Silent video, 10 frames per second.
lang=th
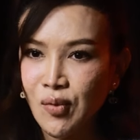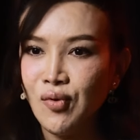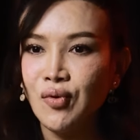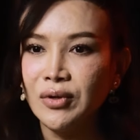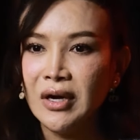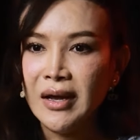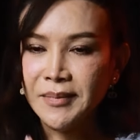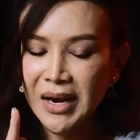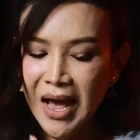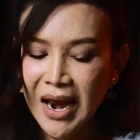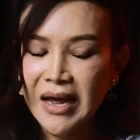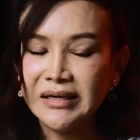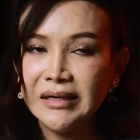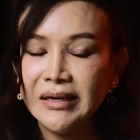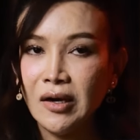พูดเบลล่ารา
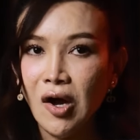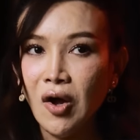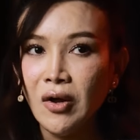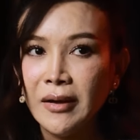นีเนี่ยก็